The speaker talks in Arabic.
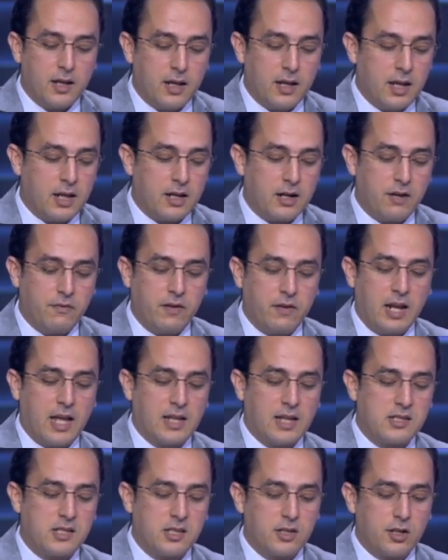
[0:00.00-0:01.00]
رفع
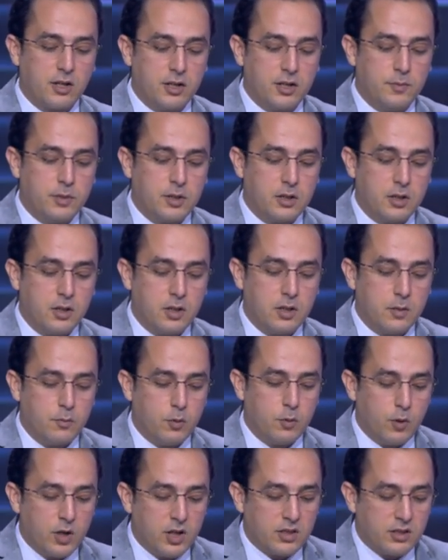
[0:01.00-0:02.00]
الحجز الضريبي
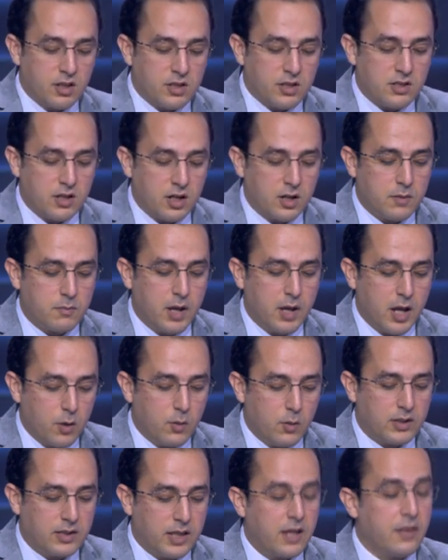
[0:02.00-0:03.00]
من وجهه نظرك ما
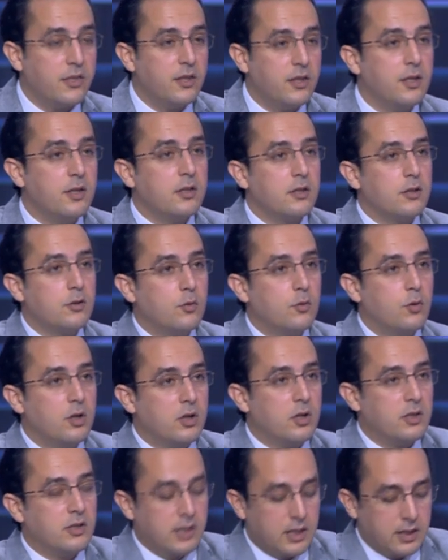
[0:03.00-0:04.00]
هو تاثير
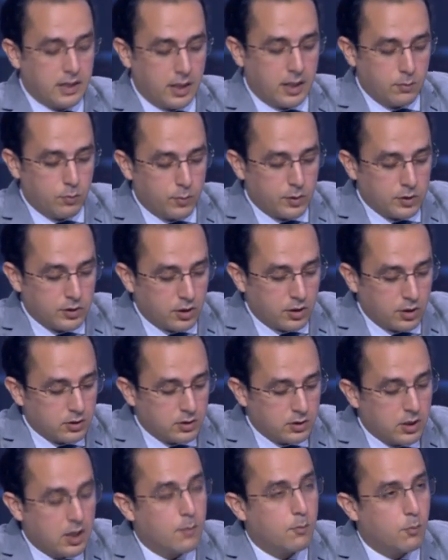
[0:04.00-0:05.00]
كل تلك المبادرات
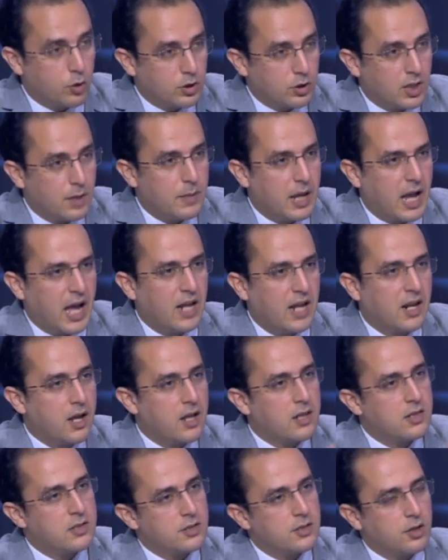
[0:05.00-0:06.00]
مجتمع
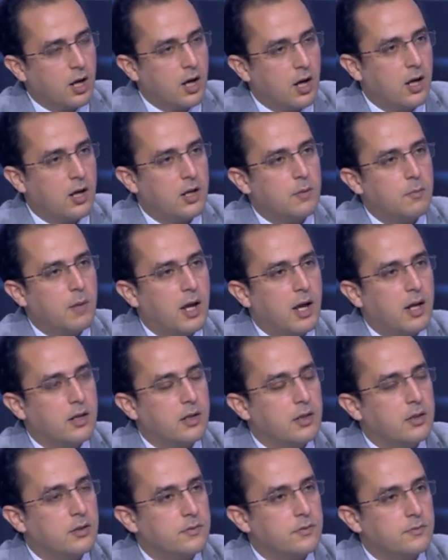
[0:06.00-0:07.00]
على الصناعه المحليه
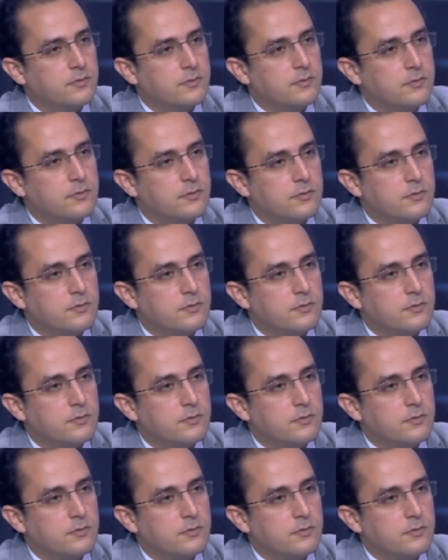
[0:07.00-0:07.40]
طيب